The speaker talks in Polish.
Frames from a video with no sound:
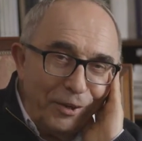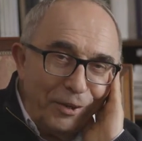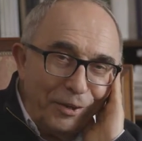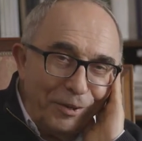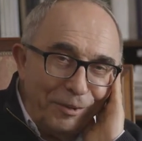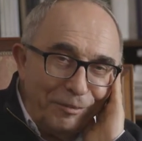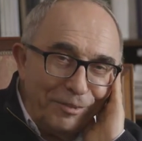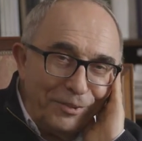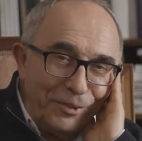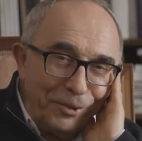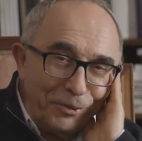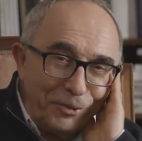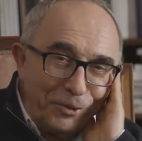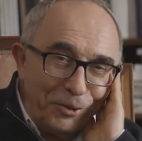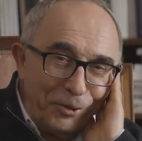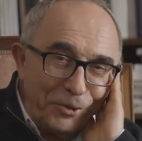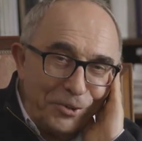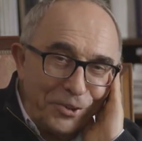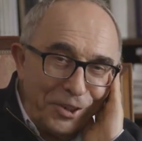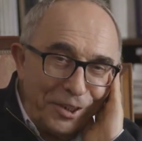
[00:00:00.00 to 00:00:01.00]
on wziął
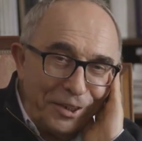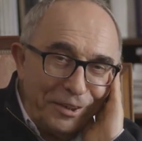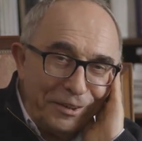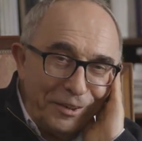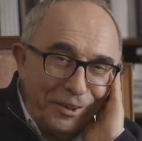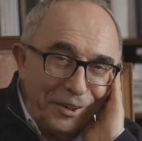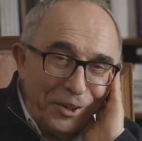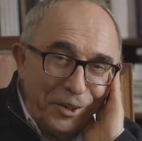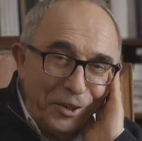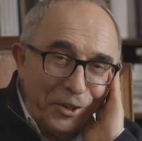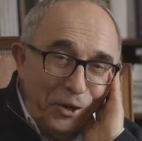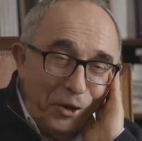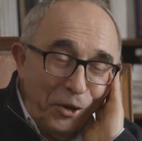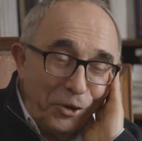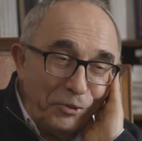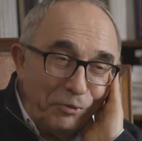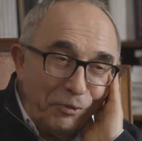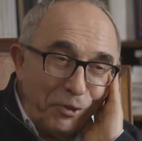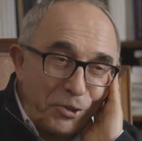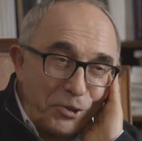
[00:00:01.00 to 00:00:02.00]
klucze,
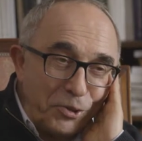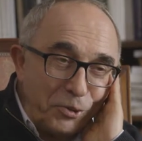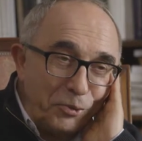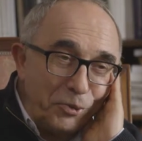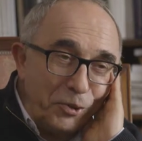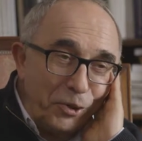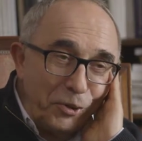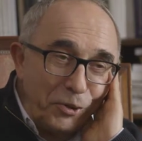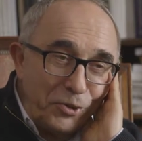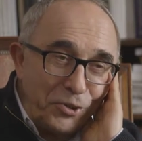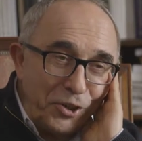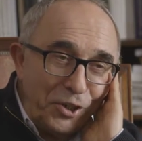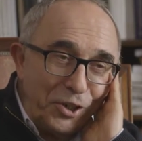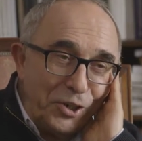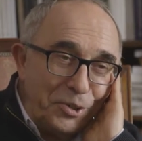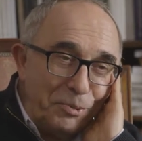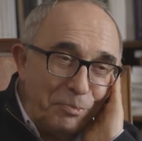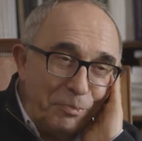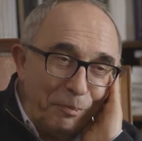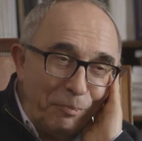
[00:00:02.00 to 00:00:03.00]
otworzył i
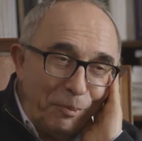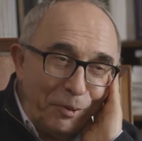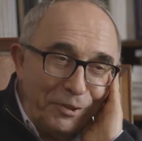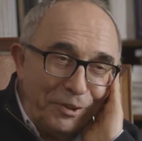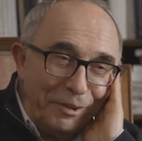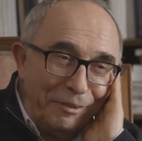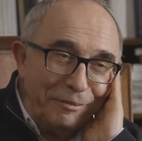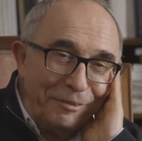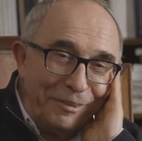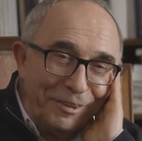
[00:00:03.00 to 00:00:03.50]
chodziliśmy po tym.